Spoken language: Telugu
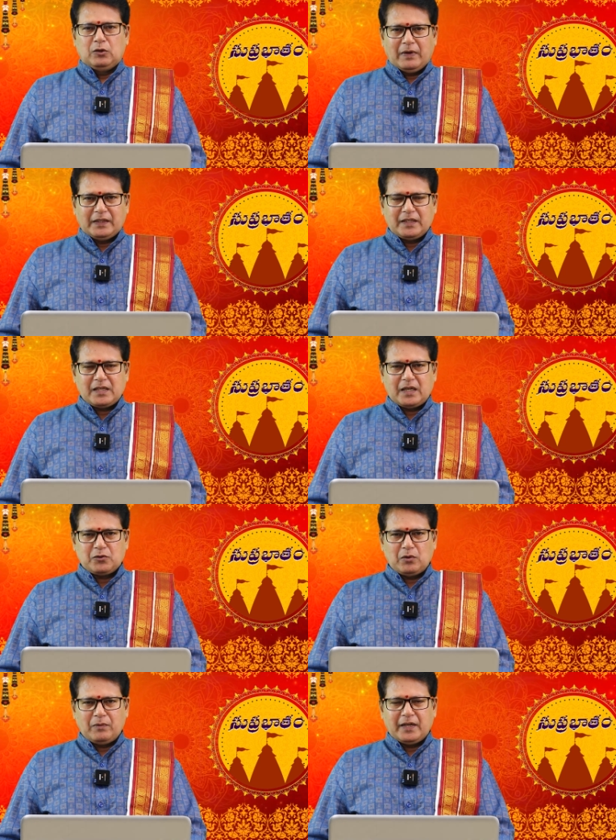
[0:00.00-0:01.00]
ద్వాదశ
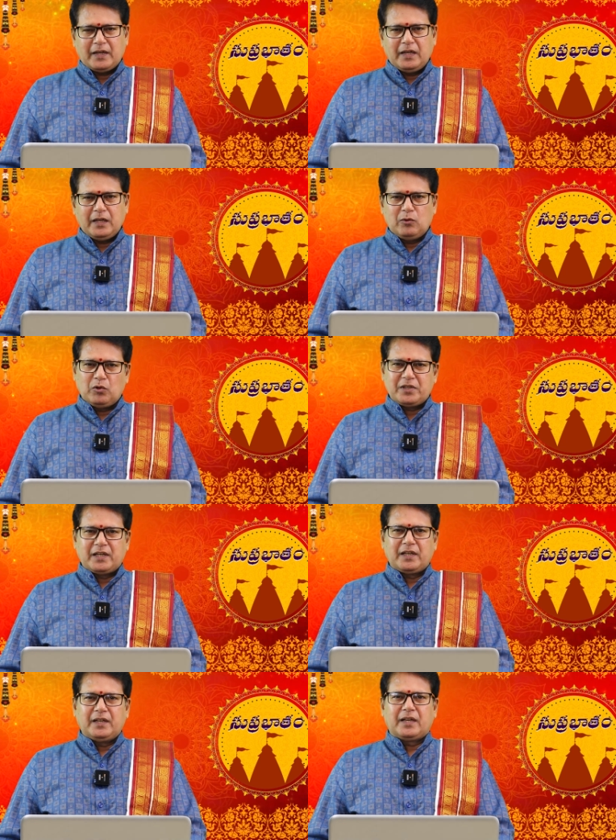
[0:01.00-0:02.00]
రాశుల వారికి
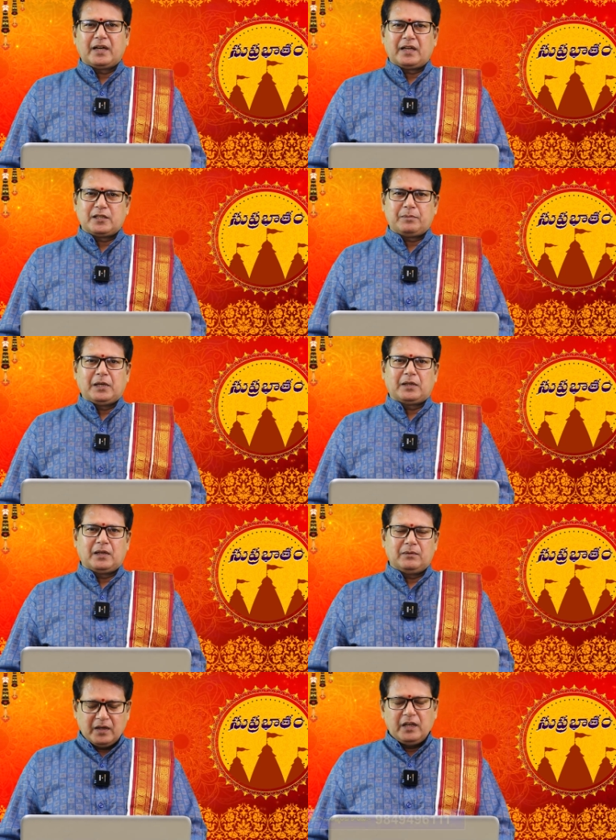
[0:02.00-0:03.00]
గోచార రీత్యా రాశి
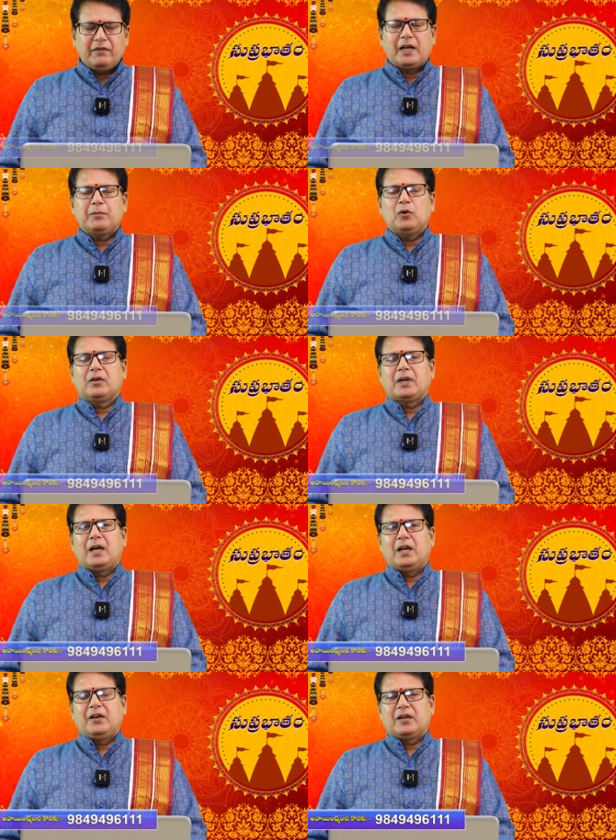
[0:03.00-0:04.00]
ఫలితాలు ఈ వారంలో
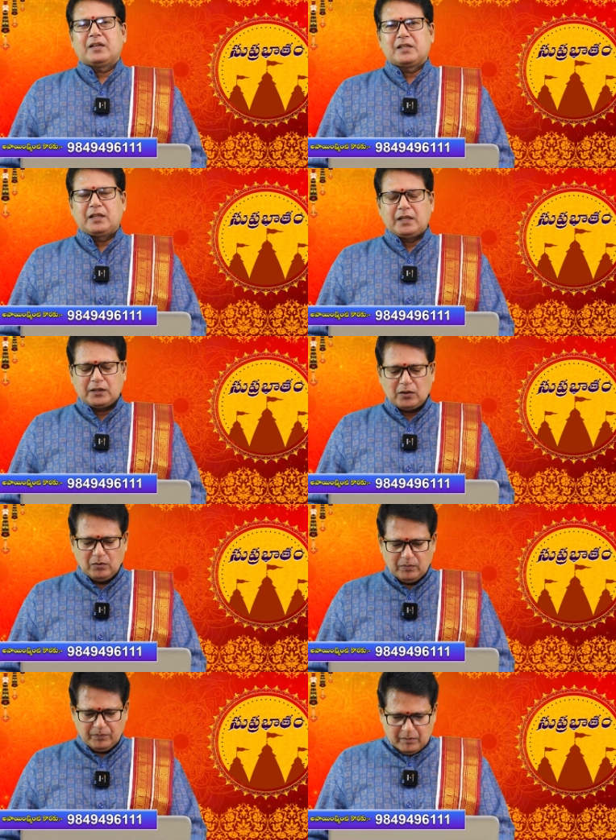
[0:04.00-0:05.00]
గ్రహాల యొక్క
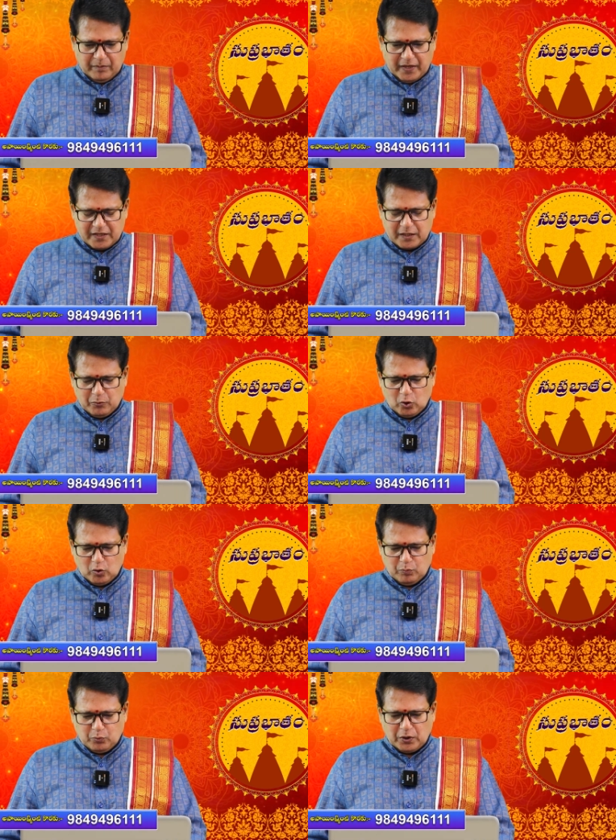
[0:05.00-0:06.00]
స్థితిగతులు మేషములో
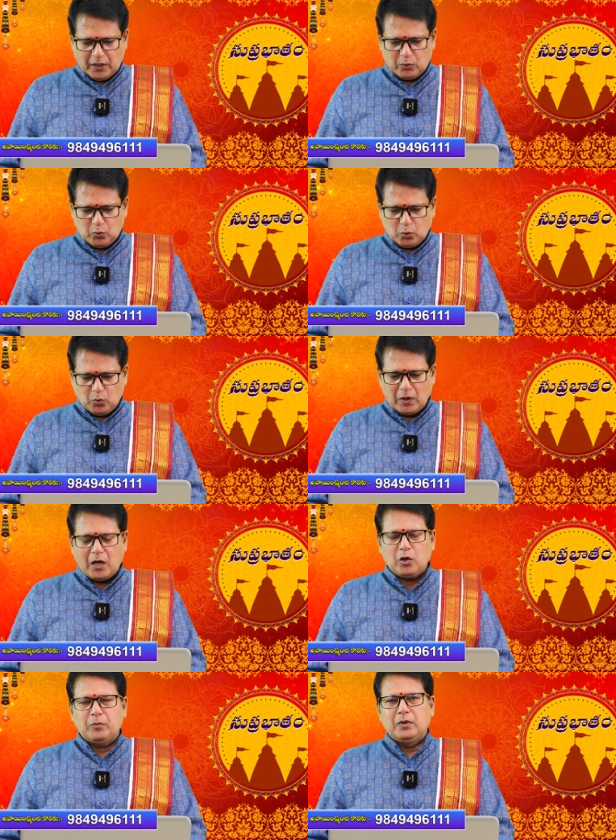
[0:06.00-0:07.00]
బుధ గురు
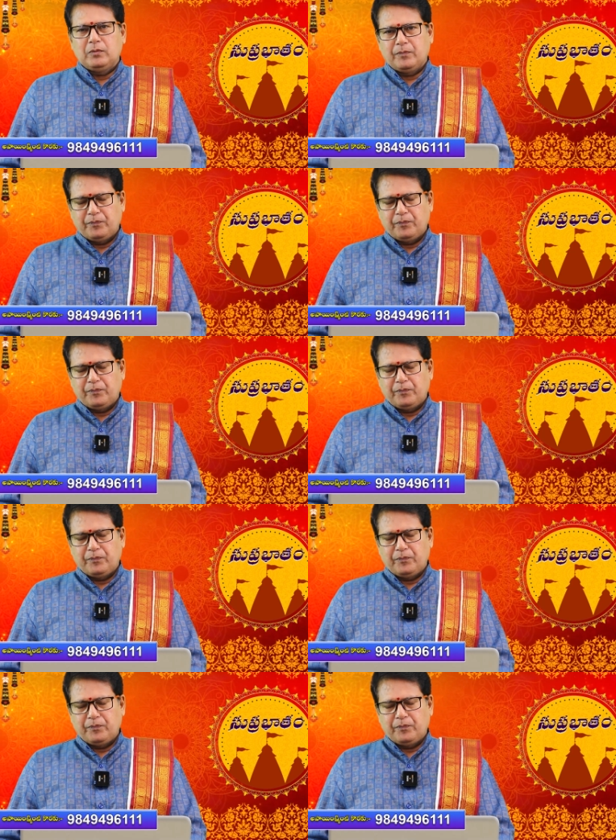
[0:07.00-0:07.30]
రాహువులు